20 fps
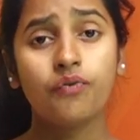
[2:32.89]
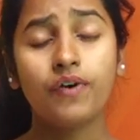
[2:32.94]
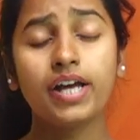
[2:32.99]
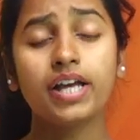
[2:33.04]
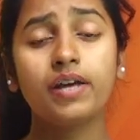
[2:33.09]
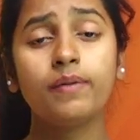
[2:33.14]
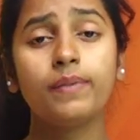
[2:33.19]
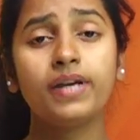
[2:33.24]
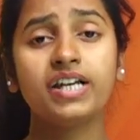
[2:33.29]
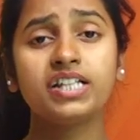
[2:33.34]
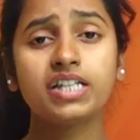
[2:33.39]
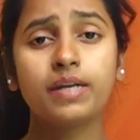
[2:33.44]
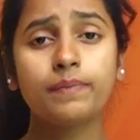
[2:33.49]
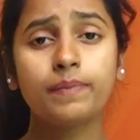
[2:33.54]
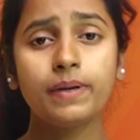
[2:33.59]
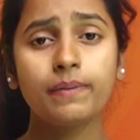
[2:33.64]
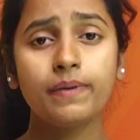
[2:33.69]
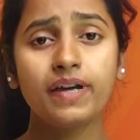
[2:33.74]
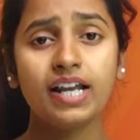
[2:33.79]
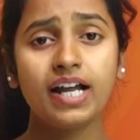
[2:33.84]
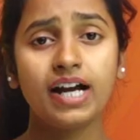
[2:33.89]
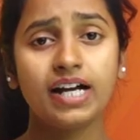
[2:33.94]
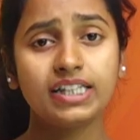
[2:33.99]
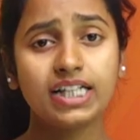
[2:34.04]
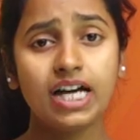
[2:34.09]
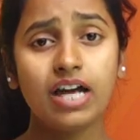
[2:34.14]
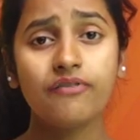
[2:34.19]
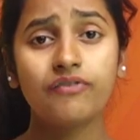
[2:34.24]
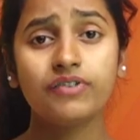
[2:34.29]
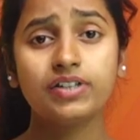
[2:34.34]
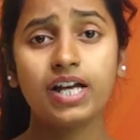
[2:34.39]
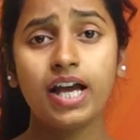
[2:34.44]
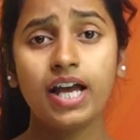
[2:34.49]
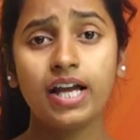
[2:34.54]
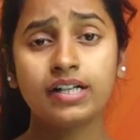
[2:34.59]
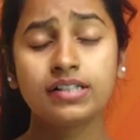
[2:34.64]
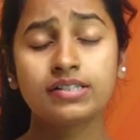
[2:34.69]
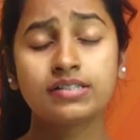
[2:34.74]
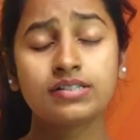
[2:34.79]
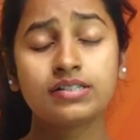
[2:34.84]
वहीं बीजेपी में लगातार
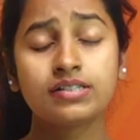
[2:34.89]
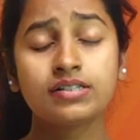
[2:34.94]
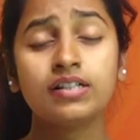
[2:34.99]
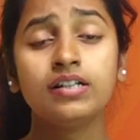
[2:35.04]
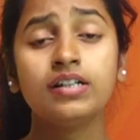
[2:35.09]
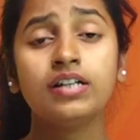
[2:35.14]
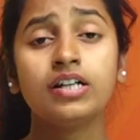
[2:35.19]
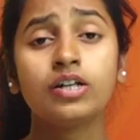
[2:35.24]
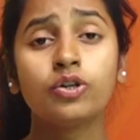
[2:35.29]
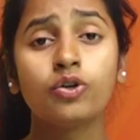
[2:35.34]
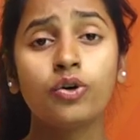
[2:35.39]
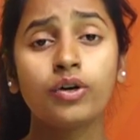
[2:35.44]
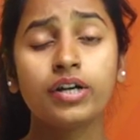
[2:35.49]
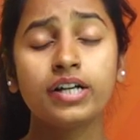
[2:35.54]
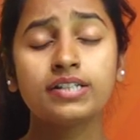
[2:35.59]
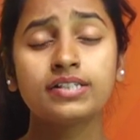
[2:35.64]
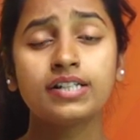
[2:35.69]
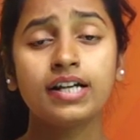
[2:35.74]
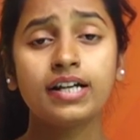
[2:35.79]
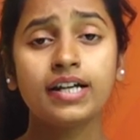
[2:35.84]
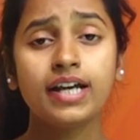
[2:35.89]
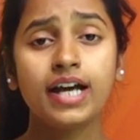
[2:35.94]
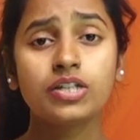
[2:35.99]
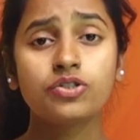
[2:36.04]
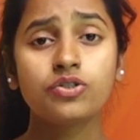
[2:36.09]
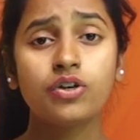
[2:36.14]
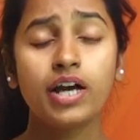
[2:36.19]
विधायकों की संख्या